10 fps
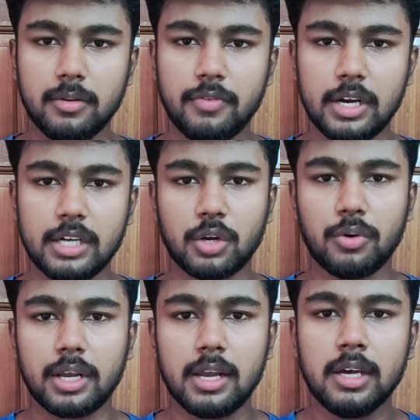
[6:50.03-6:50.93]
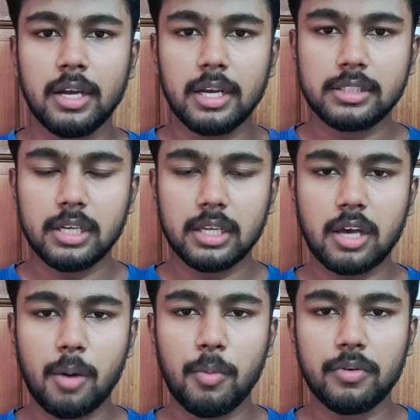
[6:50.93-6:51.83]
ஃபினான்ஷியல் அக்கௌண்டிங்கில் நெக்ஸ்ட் அது
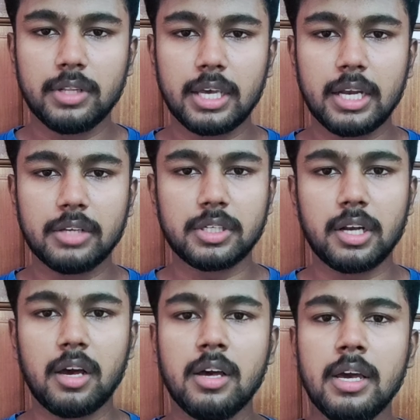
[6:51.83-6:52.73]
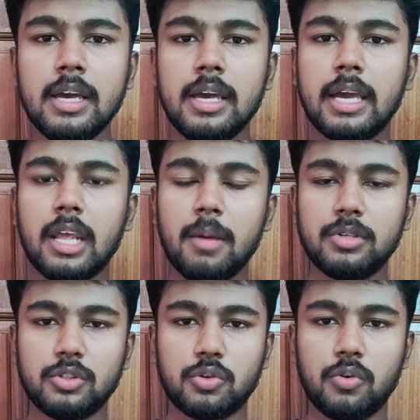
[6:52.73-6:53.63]
காம்போ வந்து இங்கே என்ன வச்சுக்கிங்கன்னா எக்கனாமிக்ஸ்
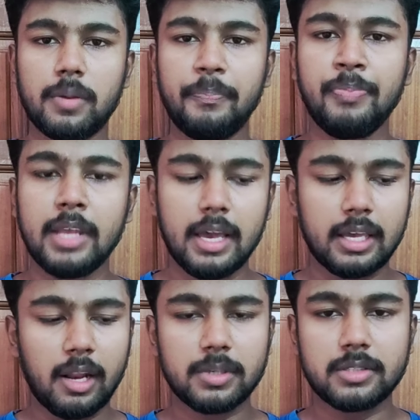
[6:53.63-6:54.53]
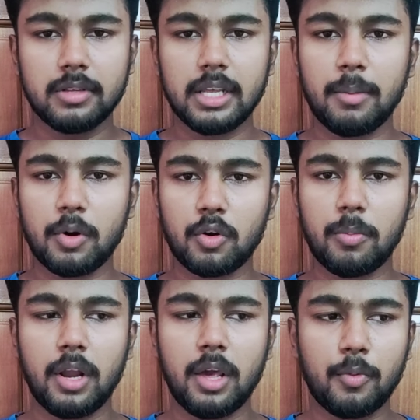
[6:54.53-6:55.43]
வச்சுக்கோங்க எக்கனாமிக்ஸ் வந்து என்ன பார்க்கணும்
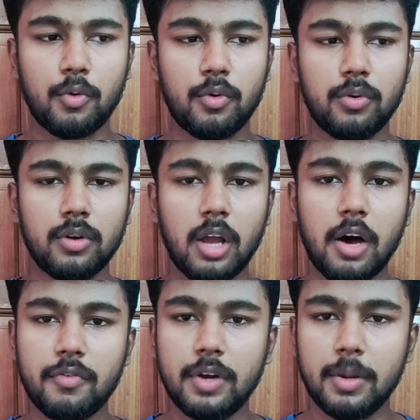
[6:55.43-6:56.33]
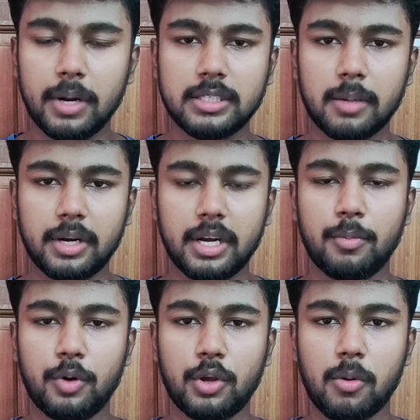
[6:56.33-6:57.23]
அப்படின்னா இப்போ லா ஆஃப் டிமாண்ட் சாப்டர் இன்னைக்கு
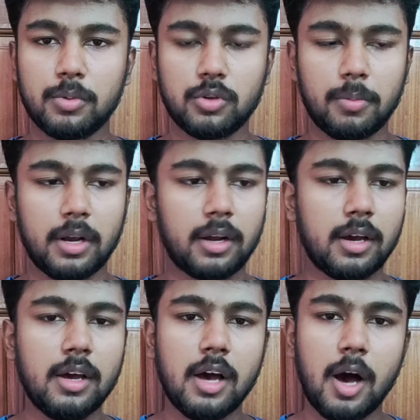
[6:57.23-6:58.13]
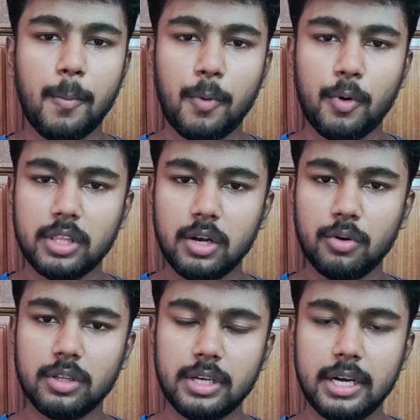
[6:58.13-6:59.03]
முடிக்கணும் அப்படின்னு சொல்லிட்டு பாருங்க அப்போ இதில்
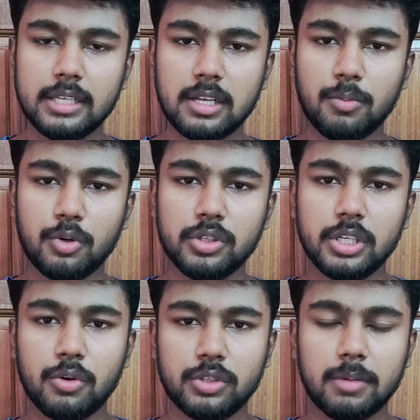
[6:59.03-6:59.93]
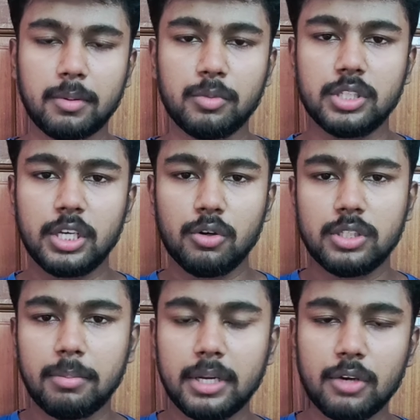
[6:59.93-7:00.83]
ஒரு த்ரீ டேஸ் இது முடிஞ்சு இங்கே ஒரு சாப்டர் முடிச்சு இங்கே ஒரு
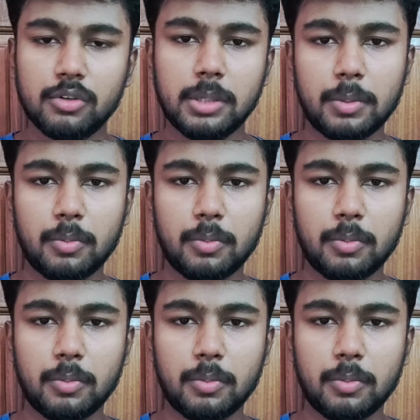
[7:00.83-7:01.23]
சாப்டர் இங்கே ஒரு சாப்டர்